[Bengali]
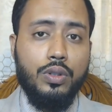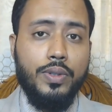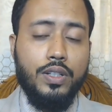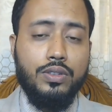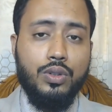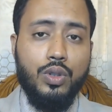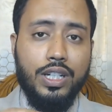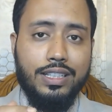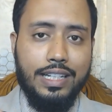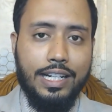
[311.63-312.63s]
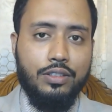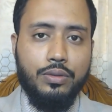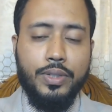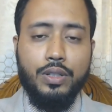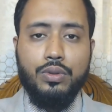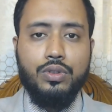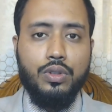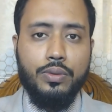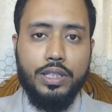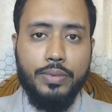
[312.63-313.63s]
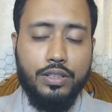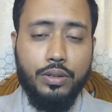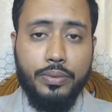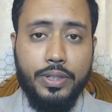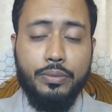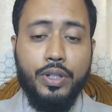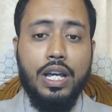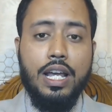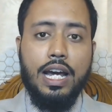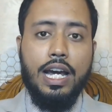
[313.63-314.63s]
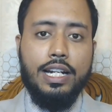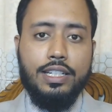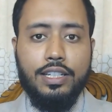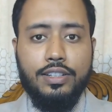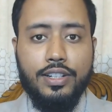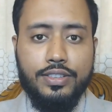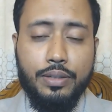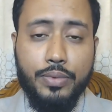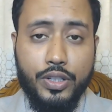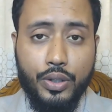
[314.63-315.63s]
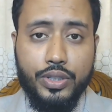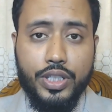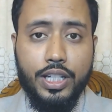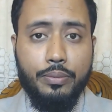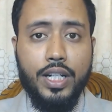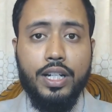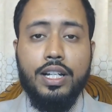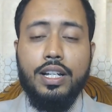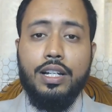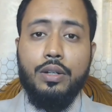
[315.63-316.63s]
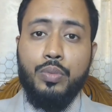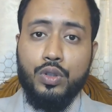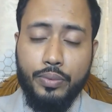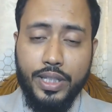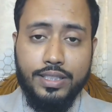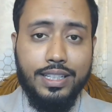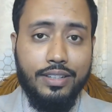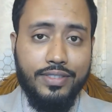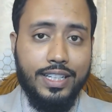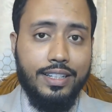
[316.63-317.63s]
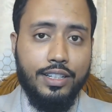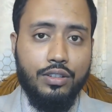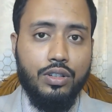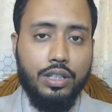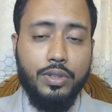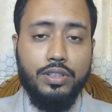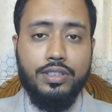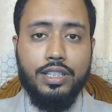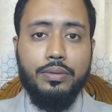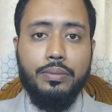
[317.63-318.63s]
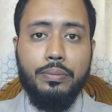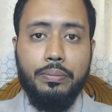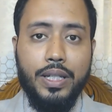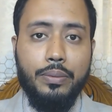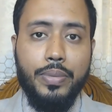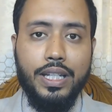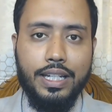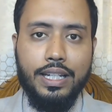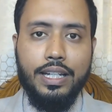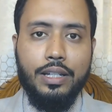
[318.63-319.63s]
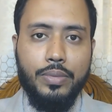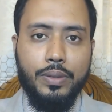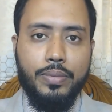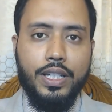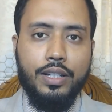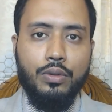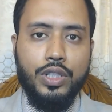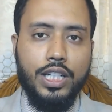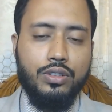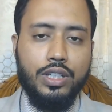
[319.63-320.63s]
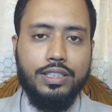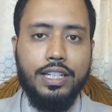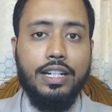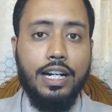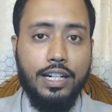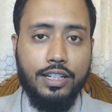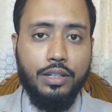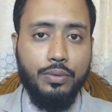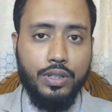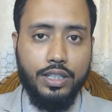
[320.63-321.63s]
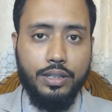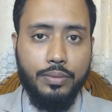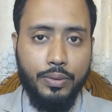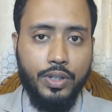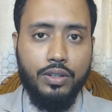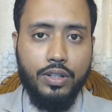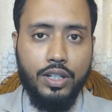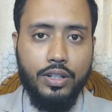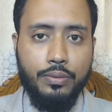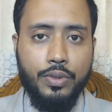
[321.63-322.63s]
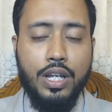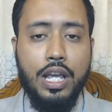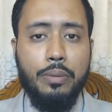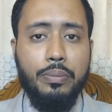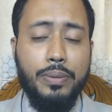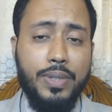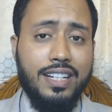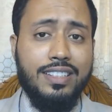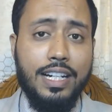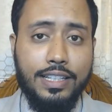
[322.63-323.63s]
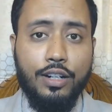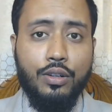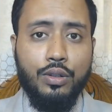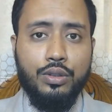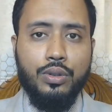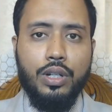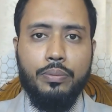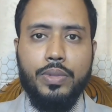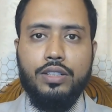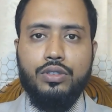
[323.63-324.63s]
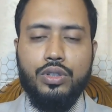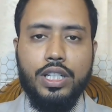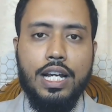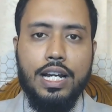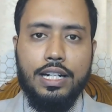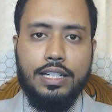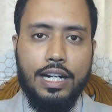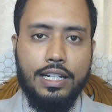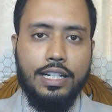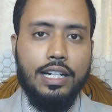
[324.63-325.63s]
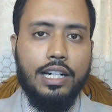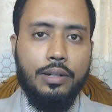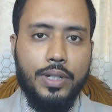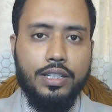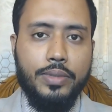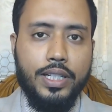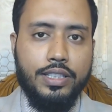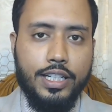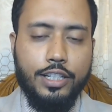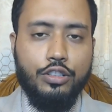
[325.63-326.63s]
কমানোর জন্য অনেক ডায়েট করবেন ওজন কমাতে ব্যর্থ হবেন এবং আরেকটি ইন্টারেস্টিং বিষয় হচ্ছে আমরা প্রথমেই যেই কেমিক্যালটির কথা বলেছি বিপিএ এই বিপিএ অধিকাংশ এই রান্নার সামগ্রীতে ব্যবহার করা হয় এবং বিপিএ সাধারণত আপনি যদি ঠান্ডা খাবার দাবার সেখানে